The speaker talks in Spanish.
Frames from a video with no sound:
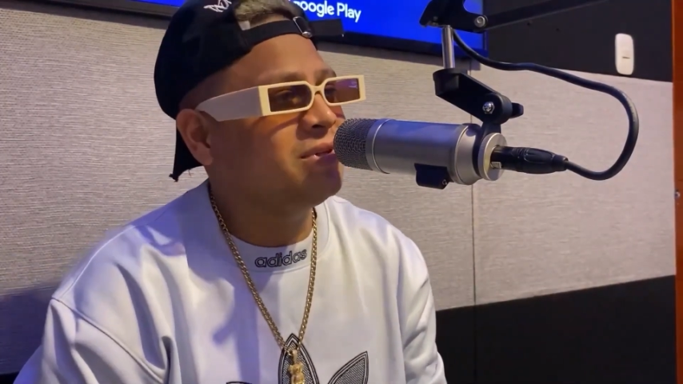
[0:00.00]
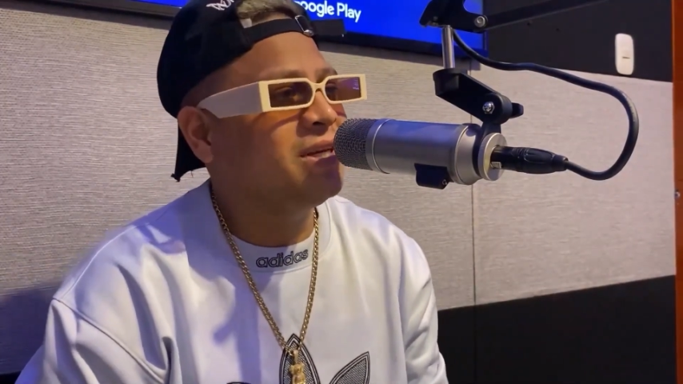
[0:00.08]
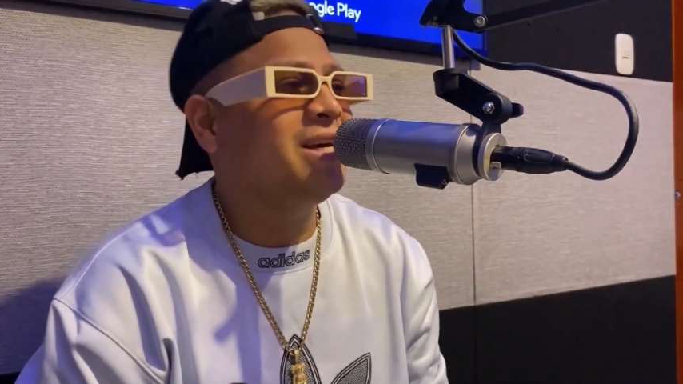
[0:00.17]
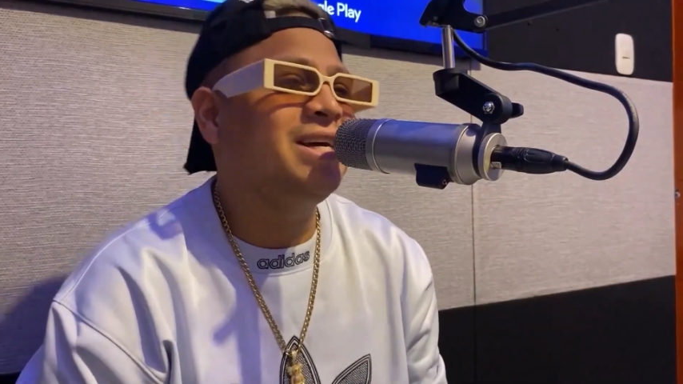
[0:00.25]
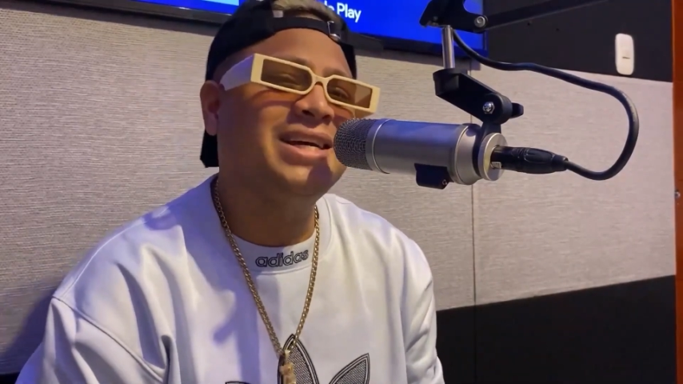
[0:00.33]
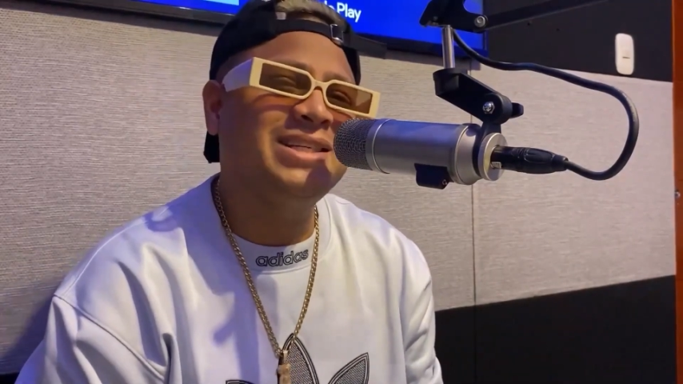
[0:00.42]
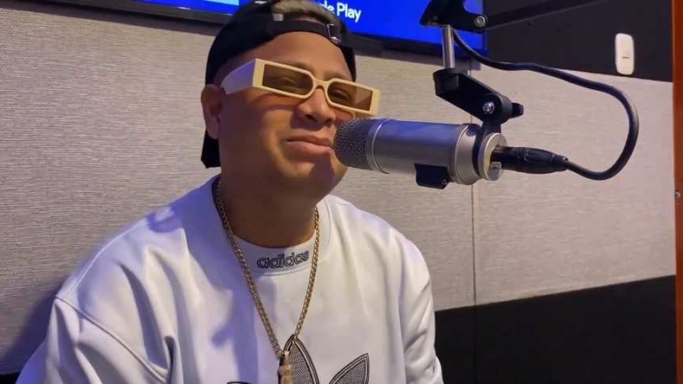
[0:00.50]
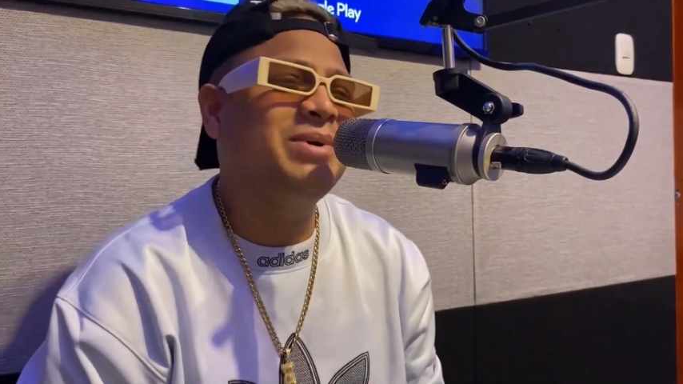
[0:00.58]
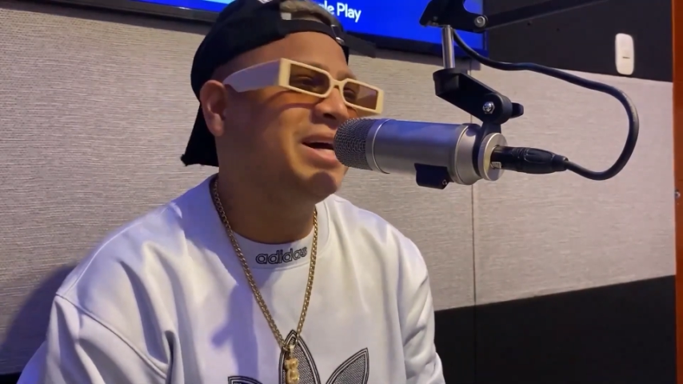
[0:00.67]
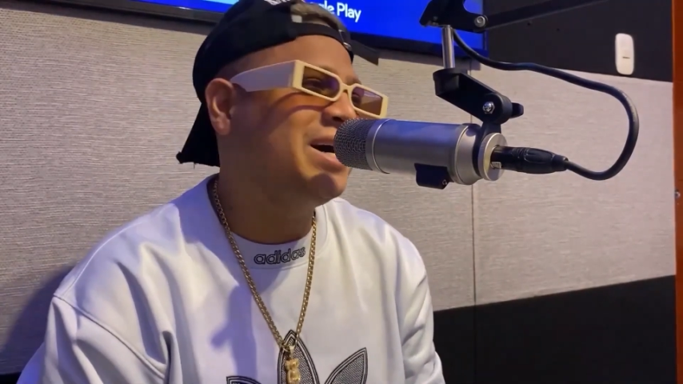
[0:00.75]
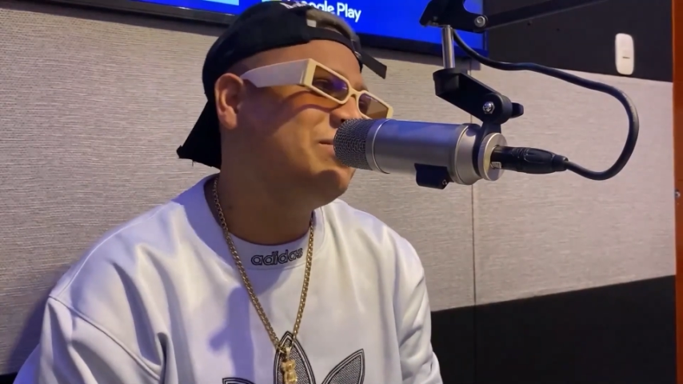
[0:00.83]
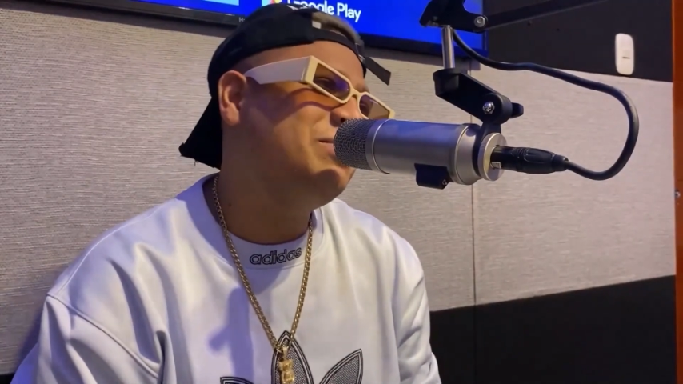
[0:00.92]
y ya sé
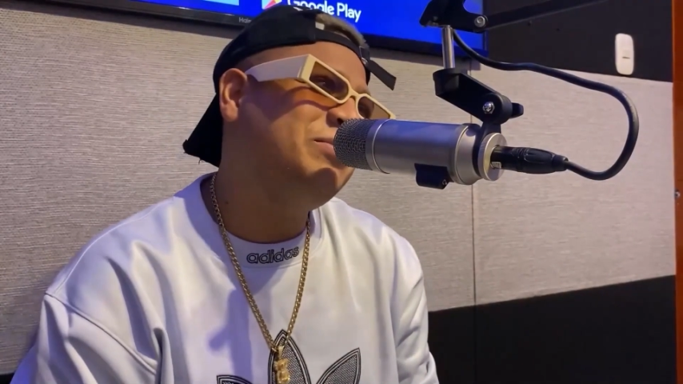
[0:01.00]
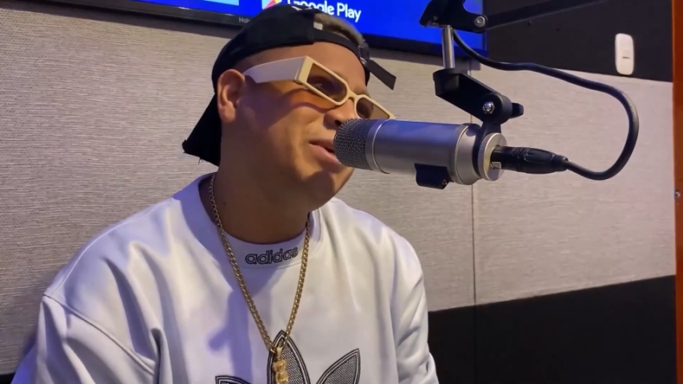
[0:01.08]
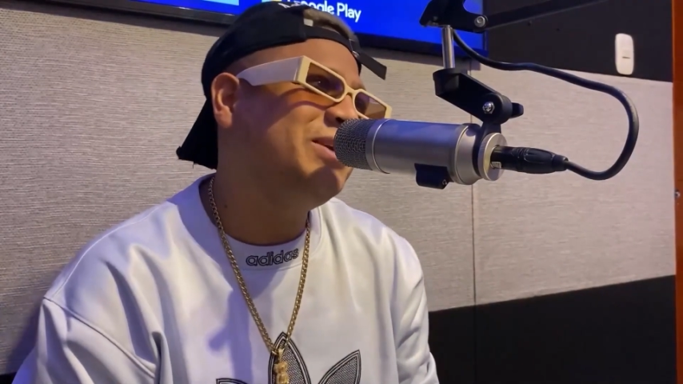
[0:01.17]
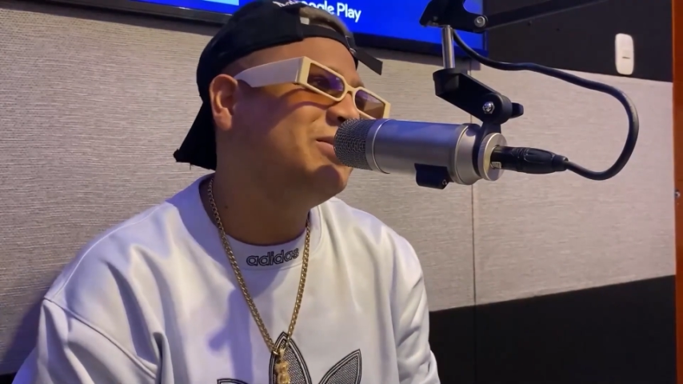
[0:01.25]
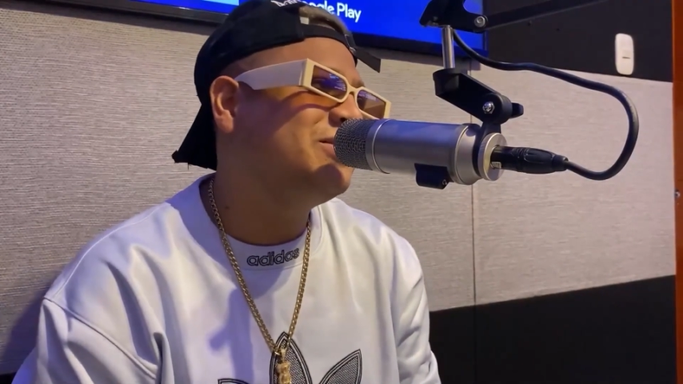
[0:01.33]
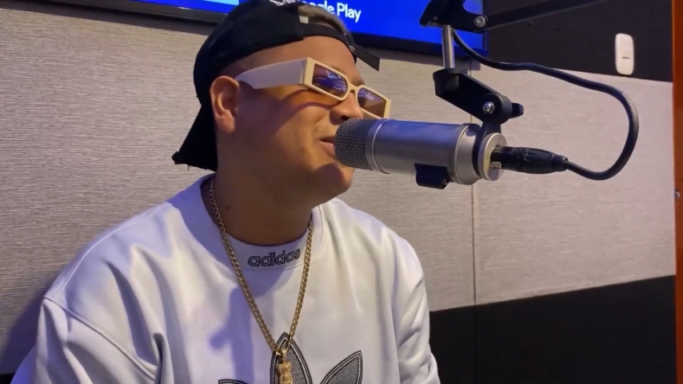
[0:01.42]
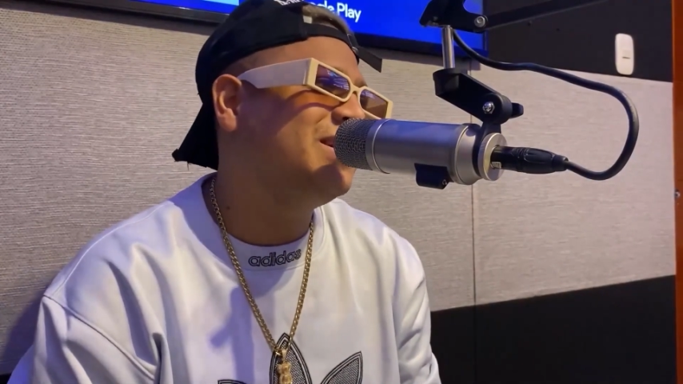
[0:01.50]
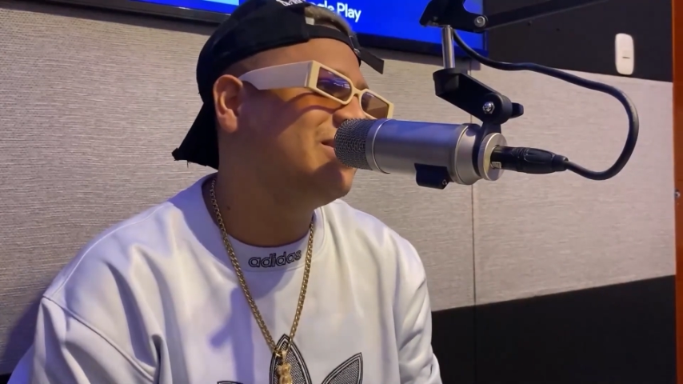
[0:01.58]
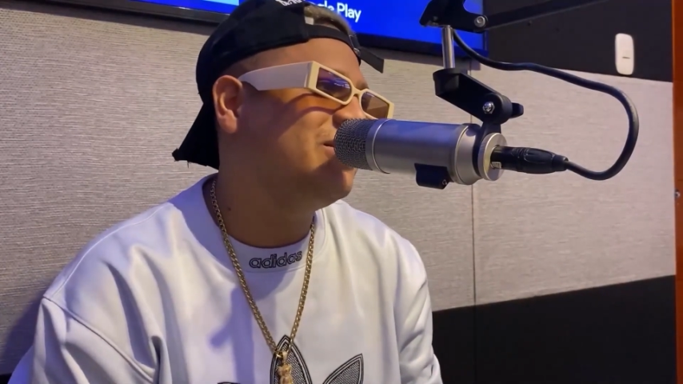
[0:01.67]
manejarme pues no con,